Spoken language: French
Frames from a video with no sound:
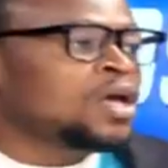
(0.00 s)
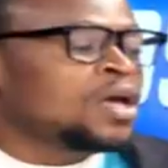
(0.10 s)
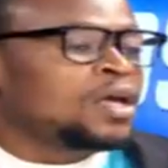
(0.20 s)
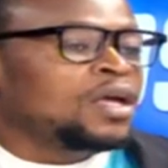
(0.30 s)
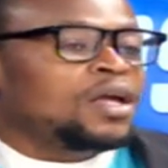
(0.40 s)

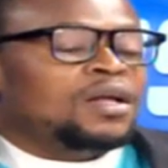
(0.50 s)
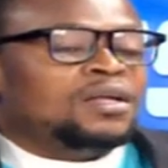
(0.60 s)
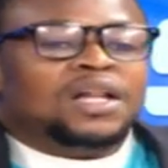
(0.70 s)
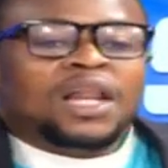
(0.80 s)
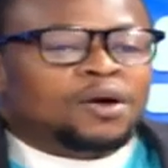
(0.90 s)
Et
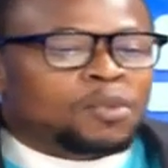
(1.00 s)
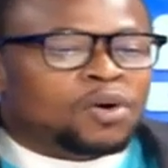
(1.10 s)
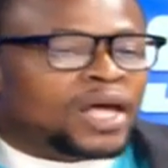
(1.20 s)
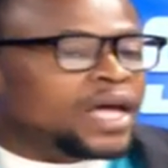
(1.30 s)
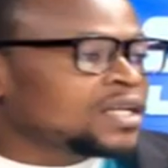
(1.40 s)
clairement,
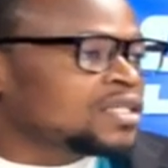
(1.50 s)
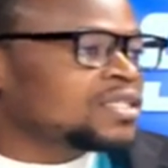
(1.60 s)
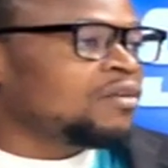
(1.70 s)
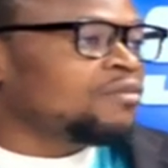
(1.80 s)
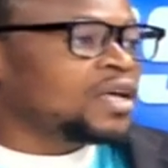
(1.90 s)
la RDC
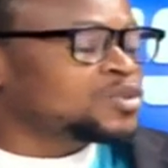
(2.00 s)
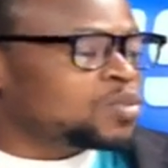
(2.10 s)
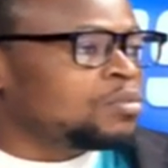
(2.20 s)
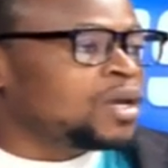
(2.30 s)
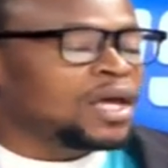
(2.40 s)
avait
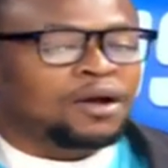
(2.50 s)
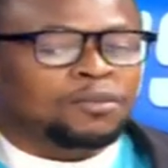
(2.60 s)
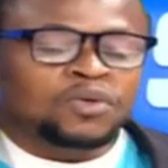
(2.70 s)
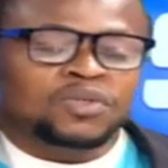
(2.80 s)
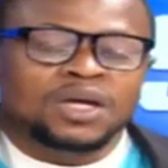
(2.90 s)
exprimé
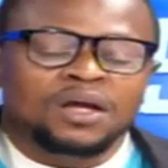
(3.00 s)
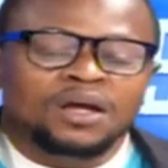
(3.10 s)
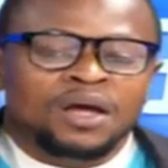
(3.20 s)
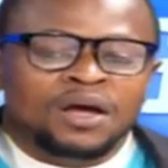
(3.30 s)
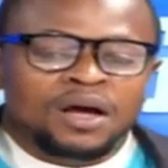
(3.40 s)
également
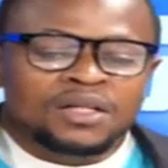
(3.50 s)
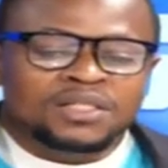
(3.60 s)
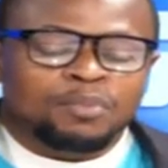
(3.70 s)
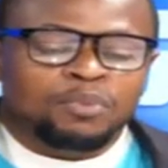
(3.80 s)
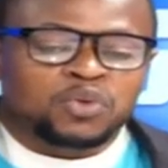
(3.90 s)
euh,
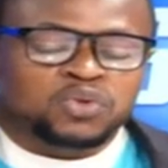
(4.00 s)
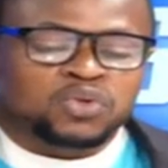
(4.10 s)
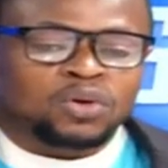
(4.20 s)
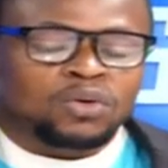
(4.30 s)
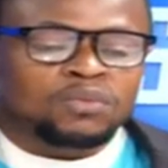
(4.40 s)
sa
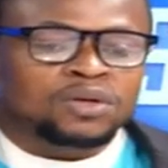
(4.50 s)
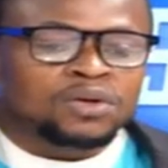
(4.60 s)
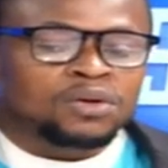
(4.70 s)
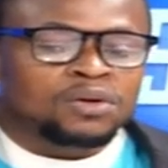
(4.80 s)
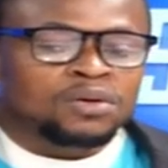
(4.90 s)
position
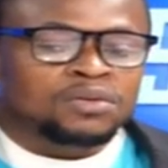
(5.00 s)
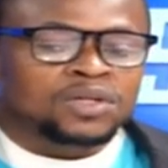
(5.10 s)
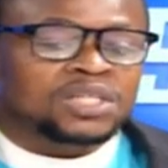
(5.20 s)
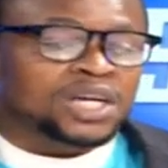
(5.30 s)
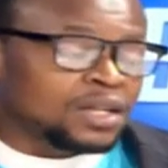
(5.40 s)
de,
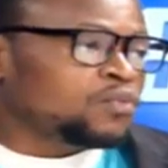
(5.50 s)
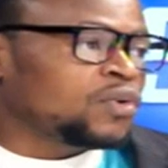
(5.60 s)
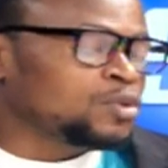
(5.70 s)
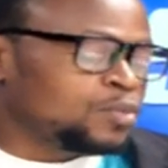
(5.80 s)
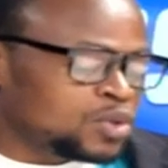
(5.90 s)
dire une fois
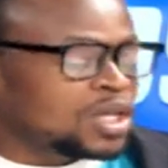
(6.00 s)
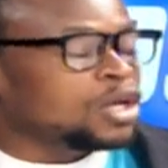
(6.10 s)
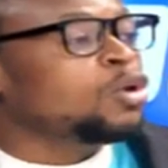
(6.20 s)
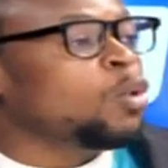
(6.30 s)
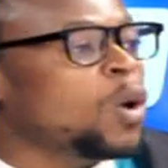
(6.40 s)
de plus que
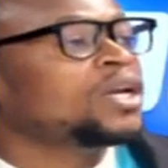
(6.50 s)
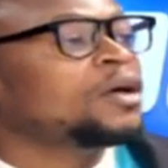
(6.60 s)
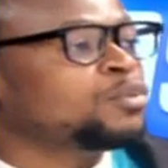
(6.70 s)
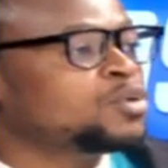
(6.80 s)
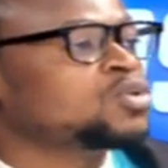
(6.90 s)
le Rwanda
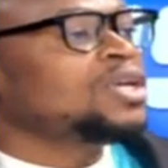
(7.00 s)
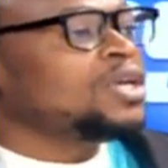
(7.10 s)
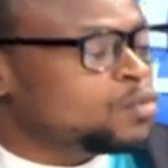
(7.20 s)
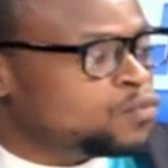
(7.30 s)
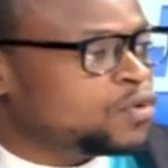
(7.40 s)
puisse
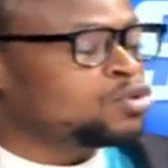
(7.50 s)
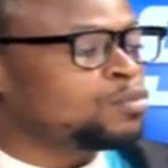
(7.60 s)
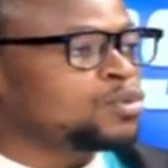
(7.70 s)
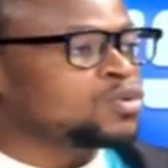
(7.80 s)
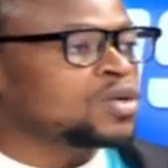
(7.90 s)
une fois de
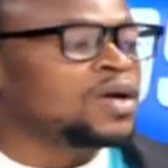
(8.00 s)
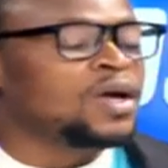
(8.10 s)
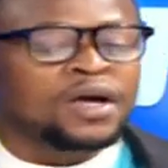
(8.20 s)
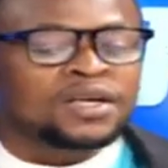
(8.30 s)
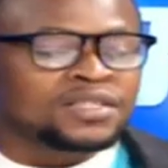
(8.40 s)
plus
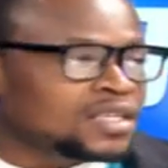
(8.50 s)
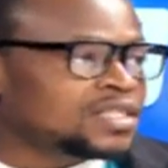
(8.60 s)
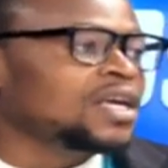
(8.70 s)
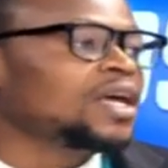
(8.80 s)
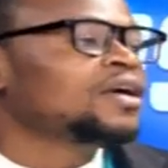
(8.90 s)

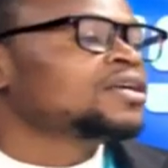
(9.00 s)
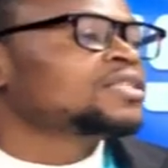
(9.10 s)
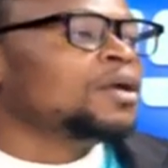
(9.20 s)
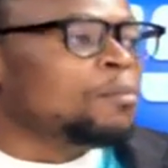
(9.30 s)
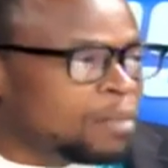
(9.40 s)
cesser
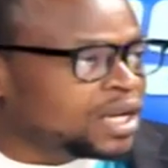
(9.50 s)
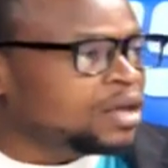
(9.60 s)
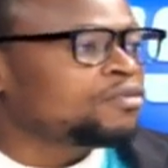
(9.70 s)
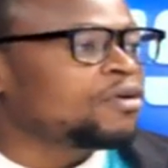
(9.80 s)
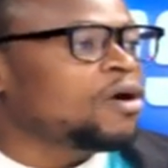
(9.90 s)
ces
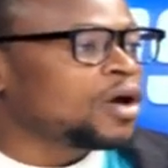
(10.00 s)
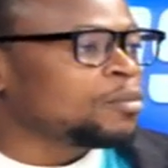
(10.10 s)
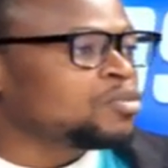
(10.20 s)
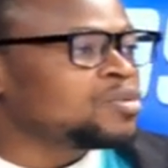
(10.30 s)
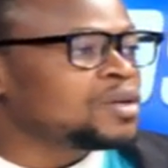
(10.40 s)
manœuvres en
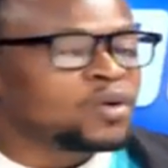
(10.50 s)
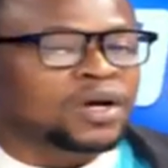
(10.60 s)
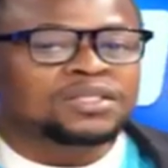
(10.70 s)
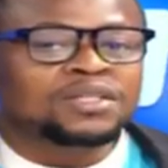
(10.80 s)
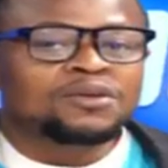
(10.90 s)
République
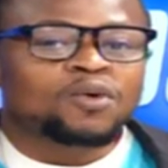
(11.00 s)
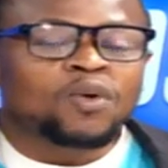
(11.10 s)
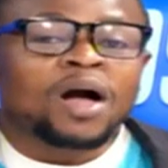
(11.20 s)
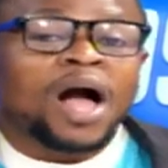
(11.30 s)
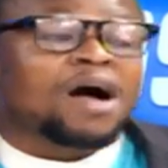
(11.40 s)
démocratique du
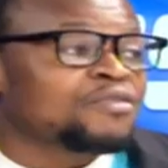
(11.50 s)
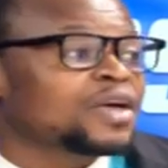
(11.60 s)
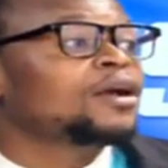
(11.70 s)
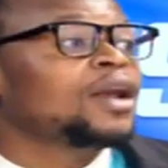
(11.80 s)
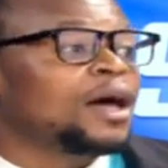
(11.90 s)
Congo
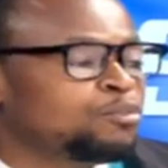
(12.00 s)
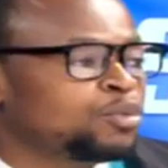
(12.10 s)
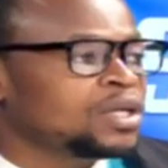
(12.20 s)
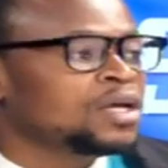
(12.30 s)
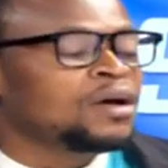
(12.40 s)
avec
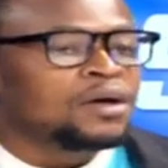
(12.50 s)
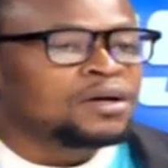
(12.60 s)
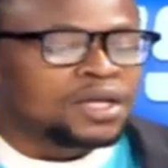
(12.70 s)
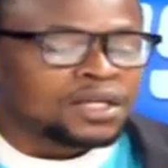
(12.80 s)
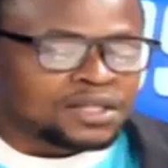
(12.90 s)
l'appui euh,
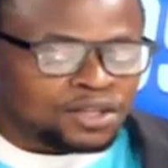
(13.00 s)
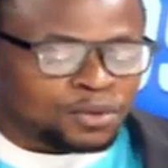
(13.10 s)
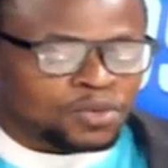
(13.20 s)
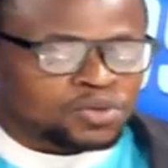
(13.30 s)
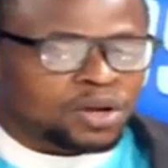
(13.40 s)

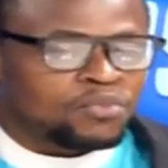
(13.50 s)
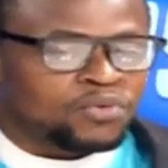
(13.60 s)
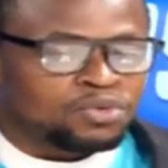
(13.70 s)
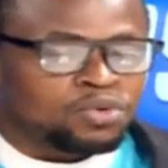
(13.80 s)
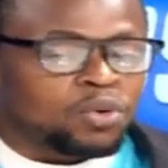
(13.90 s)
exactement du
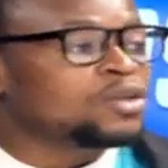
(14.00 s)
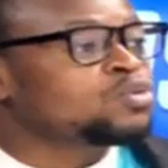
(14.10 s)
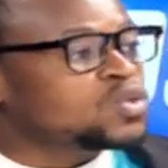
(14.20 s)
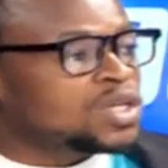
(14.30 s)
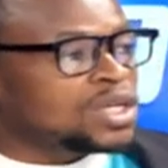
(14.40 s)
M23 et
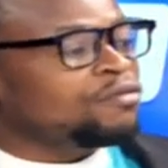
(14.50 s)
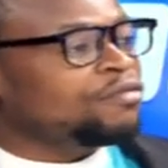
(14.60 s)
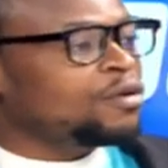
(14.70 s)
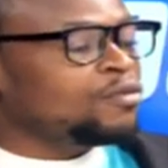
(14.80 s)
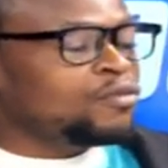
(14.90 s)
tout ce qui
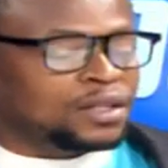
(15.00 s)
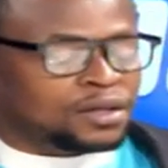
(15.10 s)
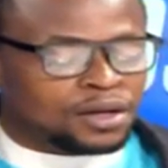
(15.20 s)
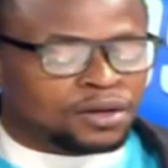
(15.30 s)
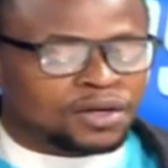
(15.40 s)
va avec
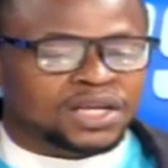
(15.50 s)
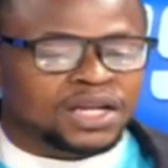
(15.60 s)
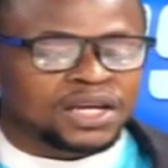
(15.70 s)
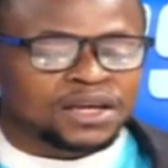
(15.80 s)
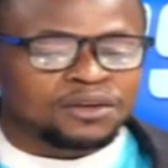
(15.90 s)
euh, les
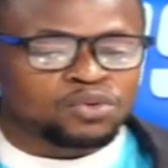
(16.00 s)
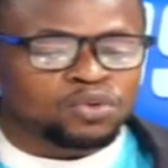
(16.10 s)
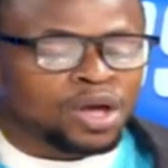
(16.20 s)
alliés et tout.